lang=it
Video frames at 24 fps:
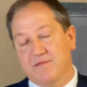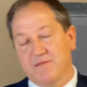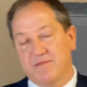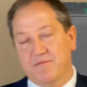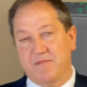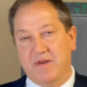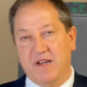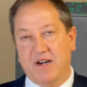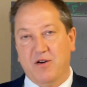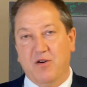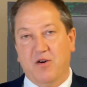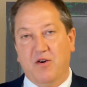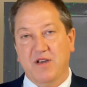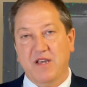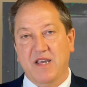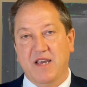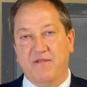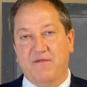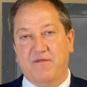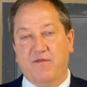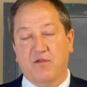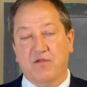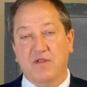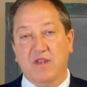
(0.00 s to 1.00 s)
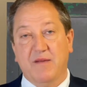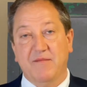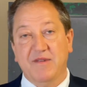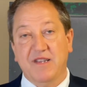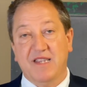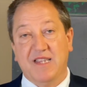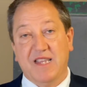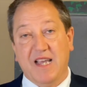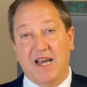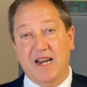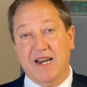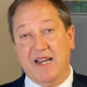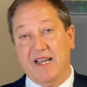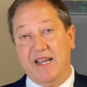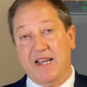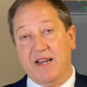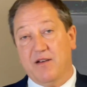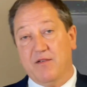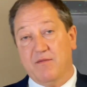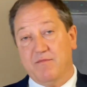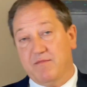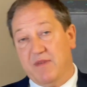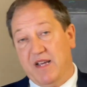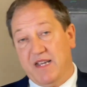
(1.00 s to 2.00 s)
Eh, per noi è fondamentale
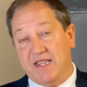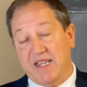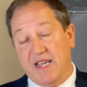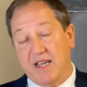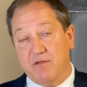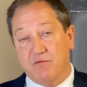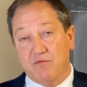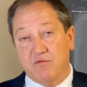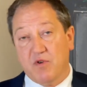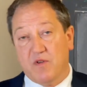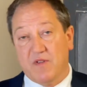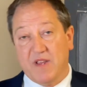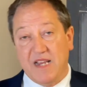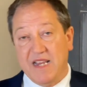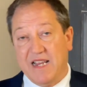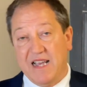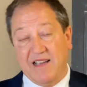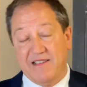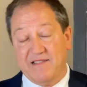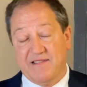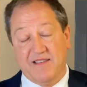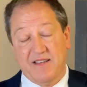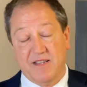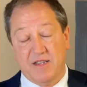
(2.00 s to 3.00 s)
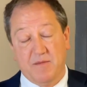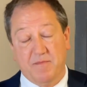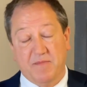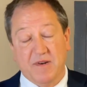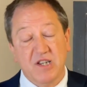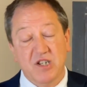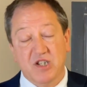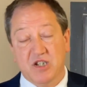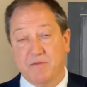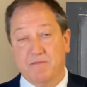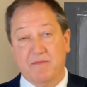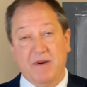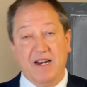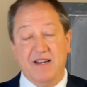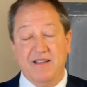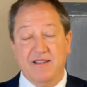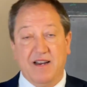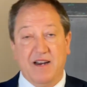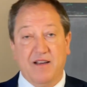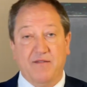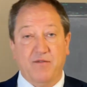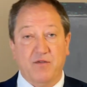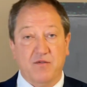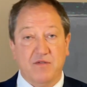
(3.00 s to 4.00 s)
ed è uno degli asset principali
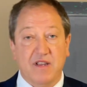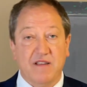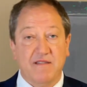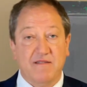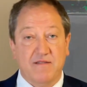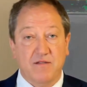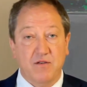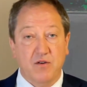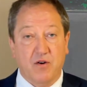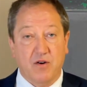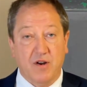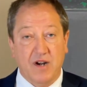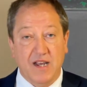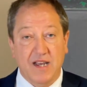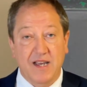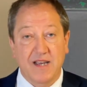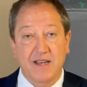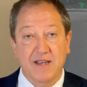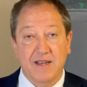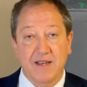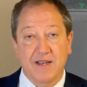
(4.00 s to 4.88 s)
della Fondazione